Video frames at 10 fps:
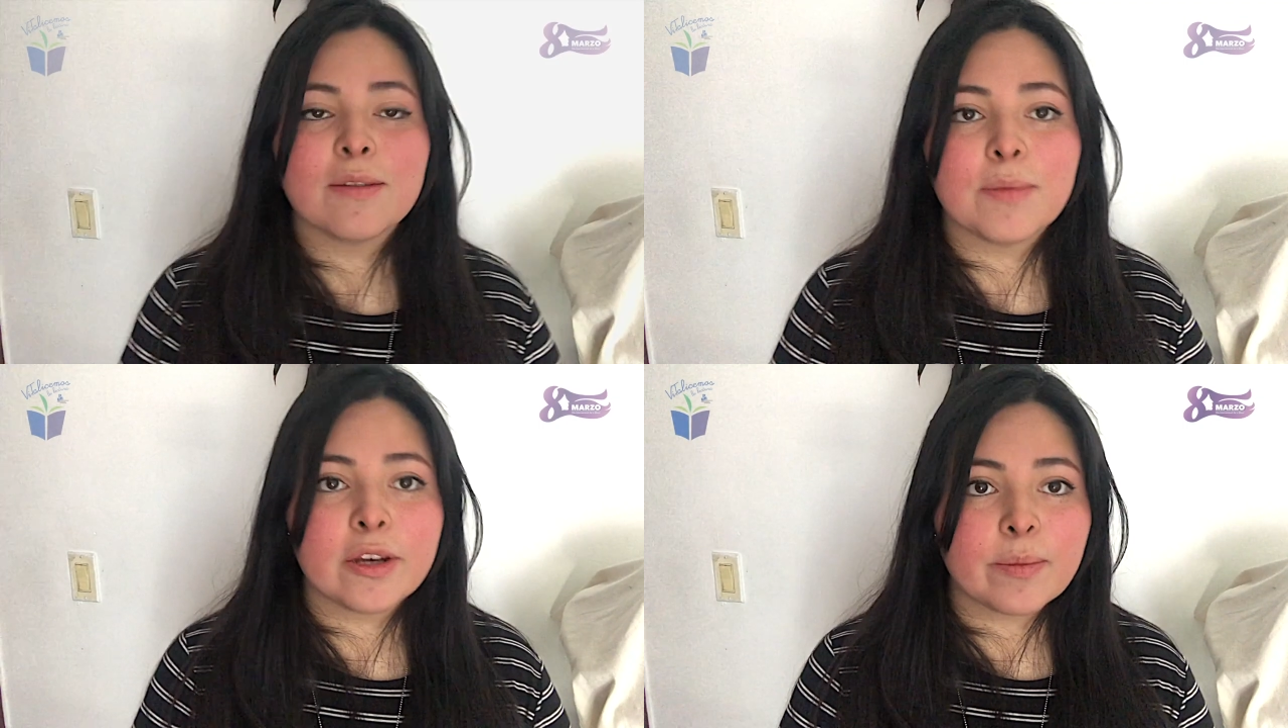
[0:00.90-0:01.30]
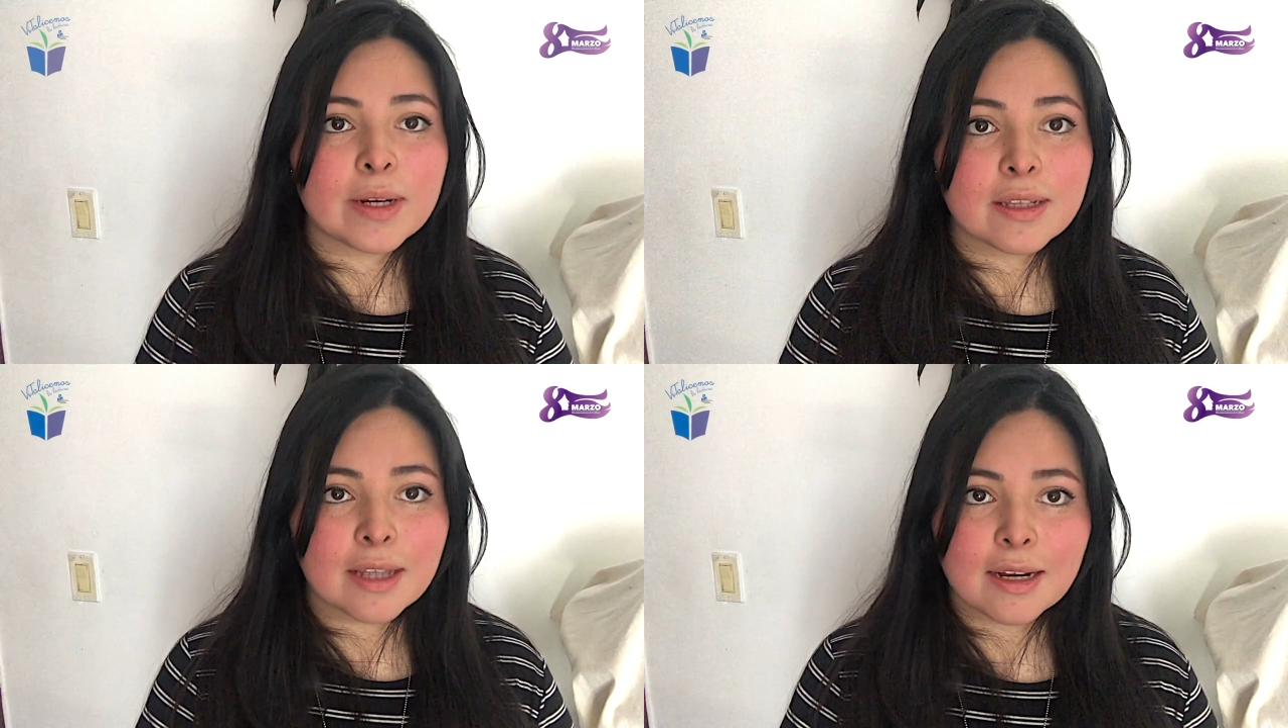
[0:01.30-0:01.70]
Mi nombre
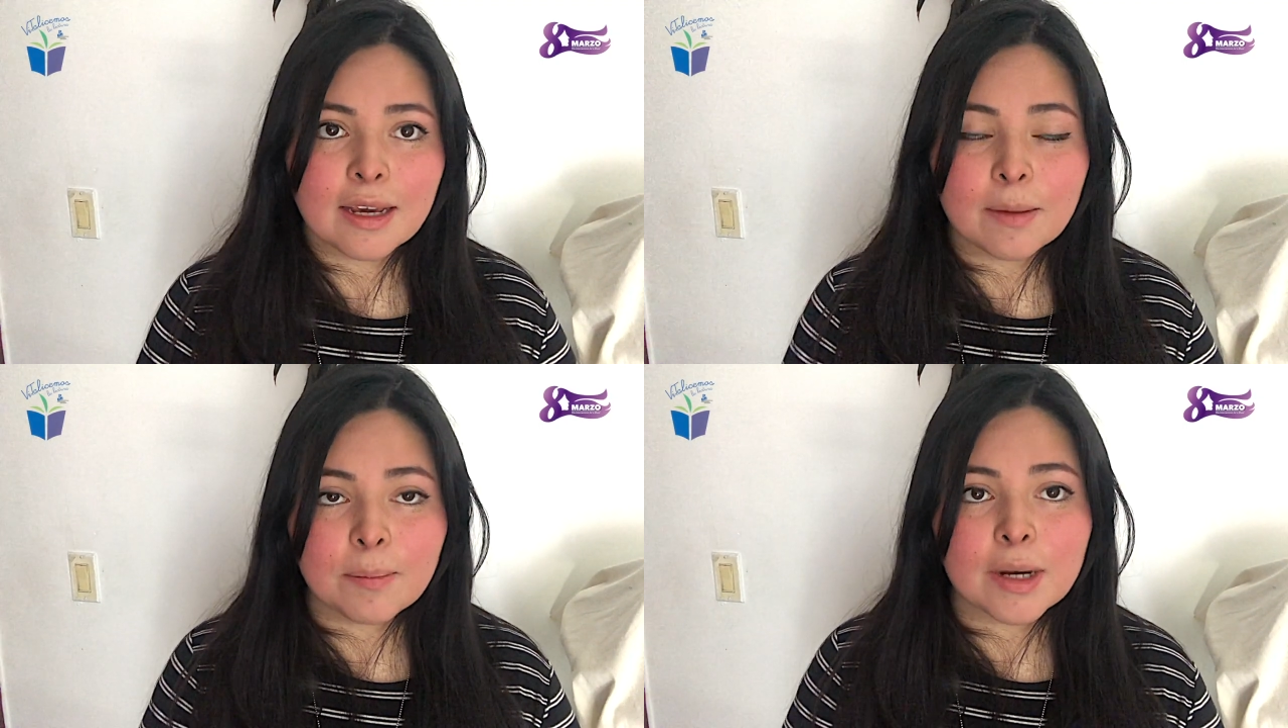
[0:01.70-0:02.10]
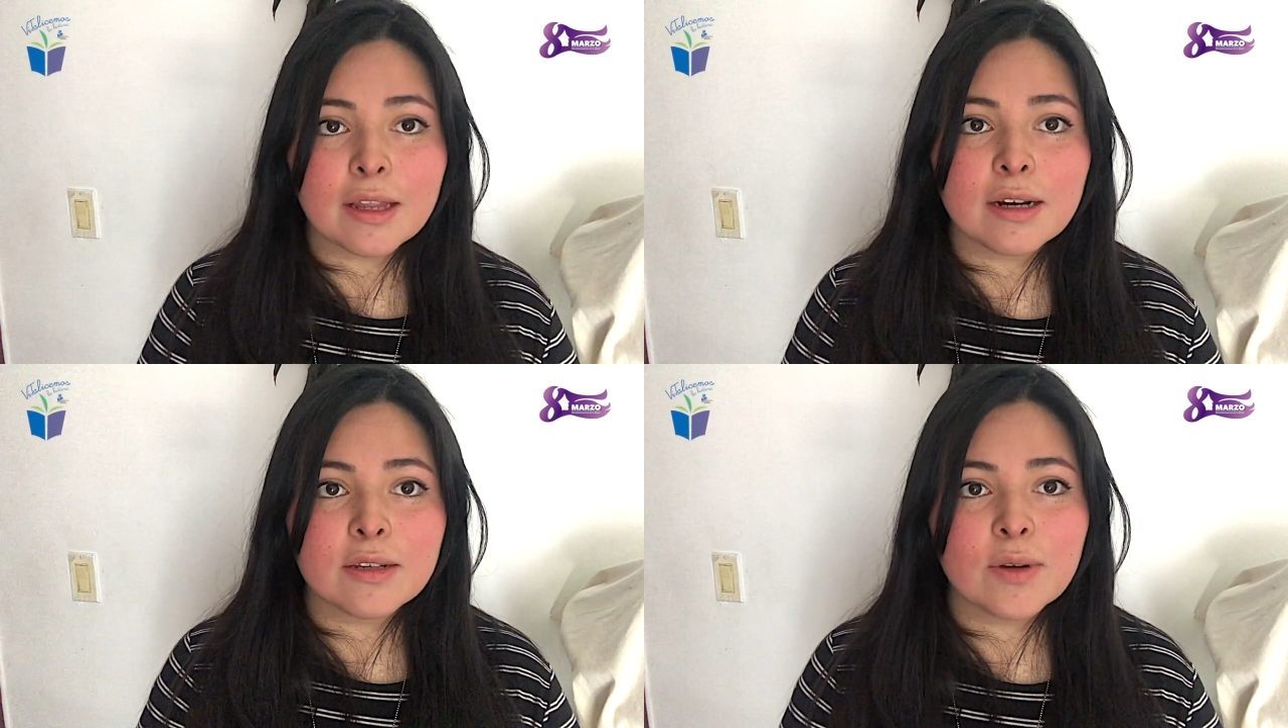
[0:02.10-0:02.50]
es Tania,
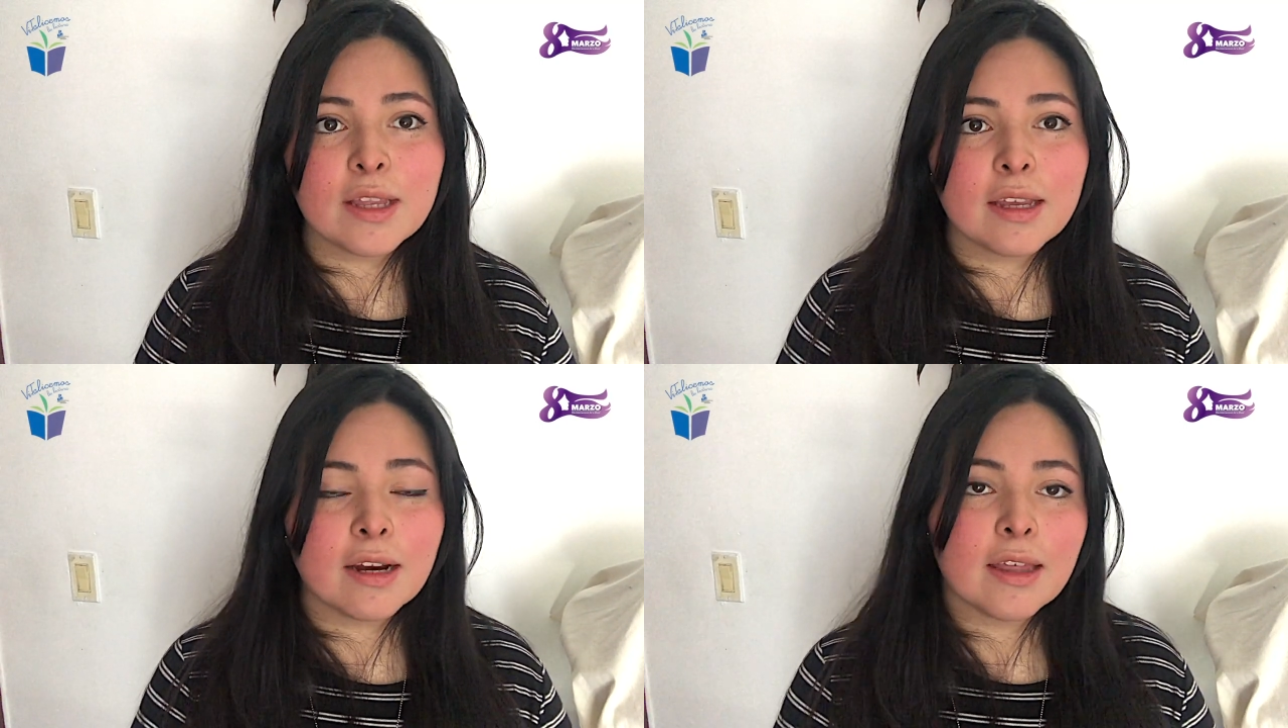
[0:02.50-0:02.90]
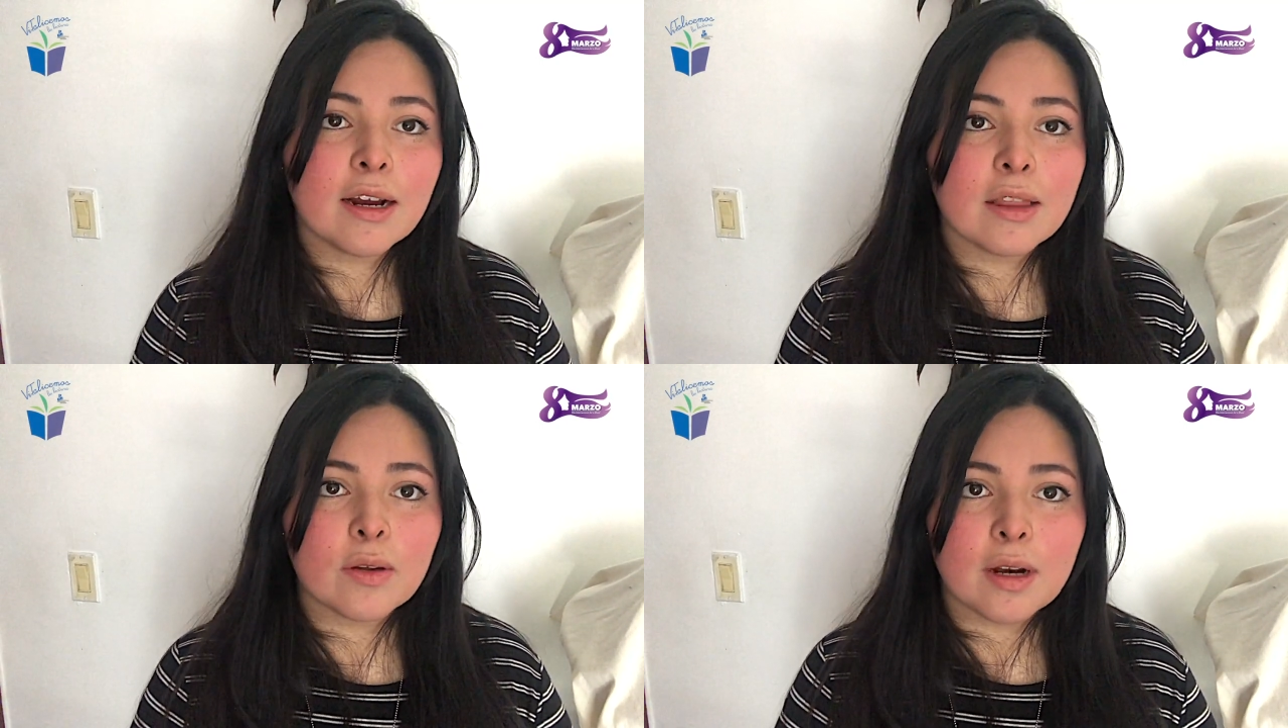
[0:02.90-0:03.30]
pertenezco al taller de
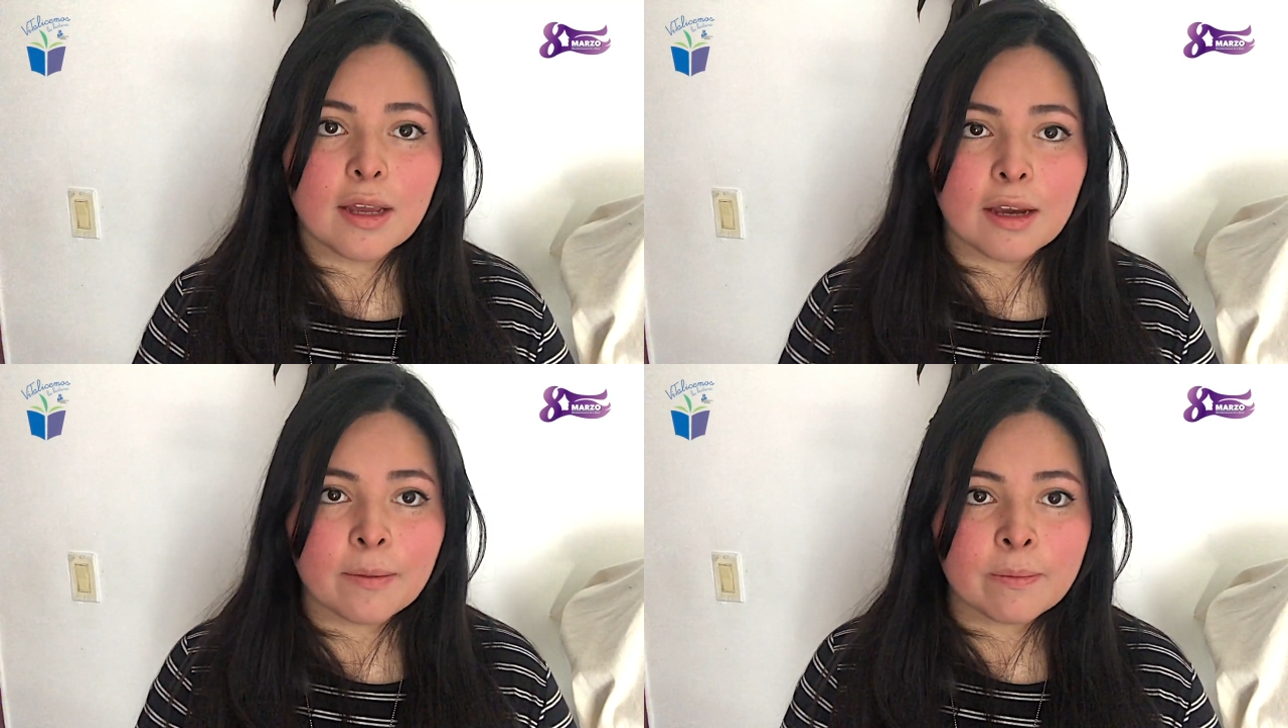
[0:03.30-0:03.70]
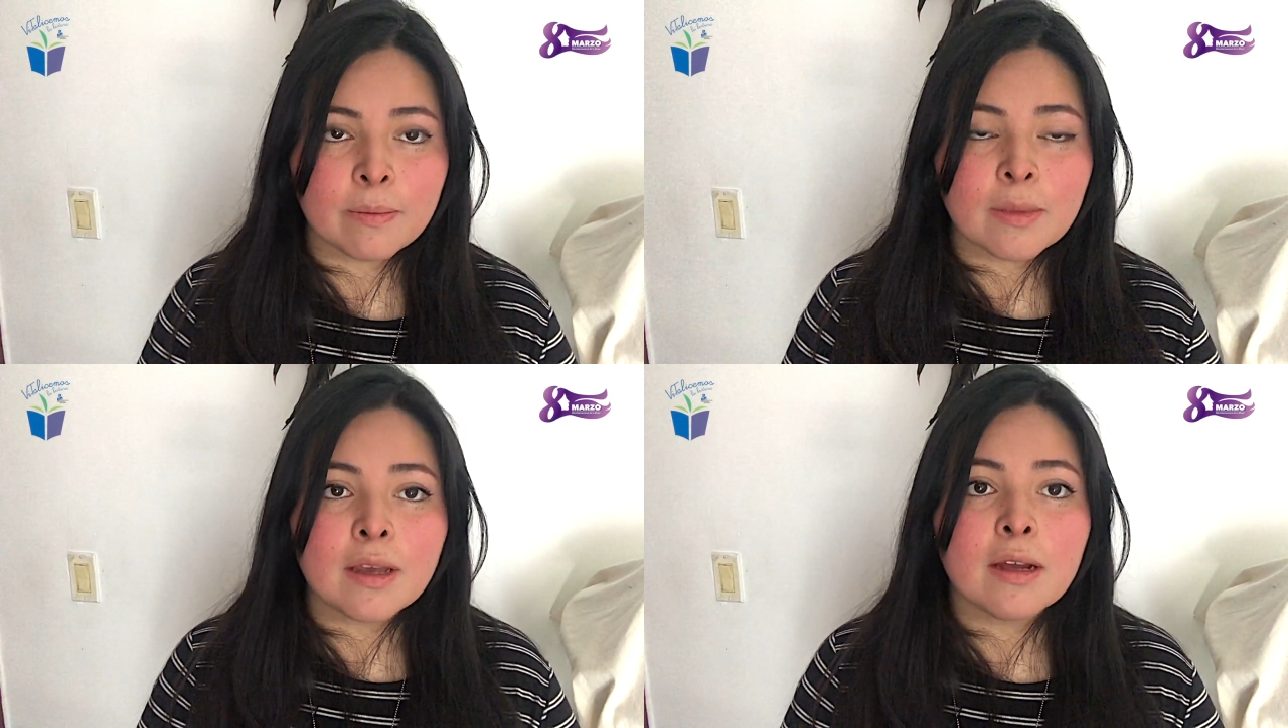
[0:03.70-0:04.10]
cartonería.
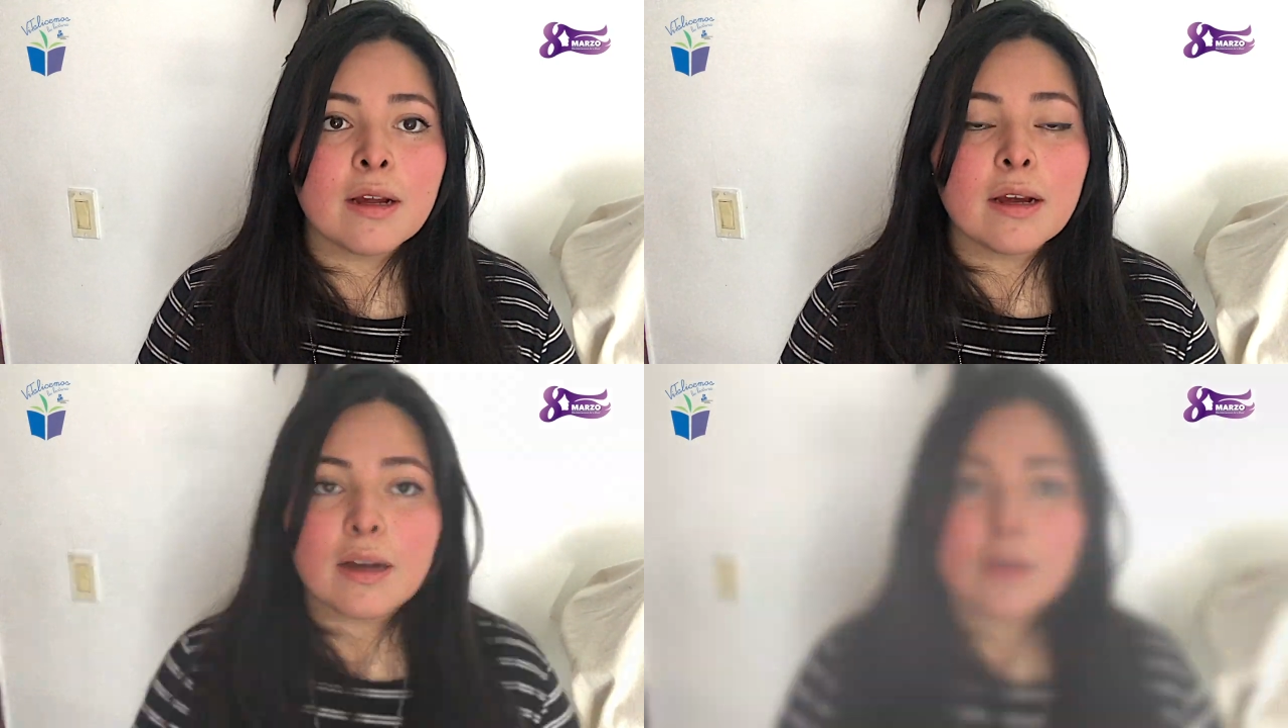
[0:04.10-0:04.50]
A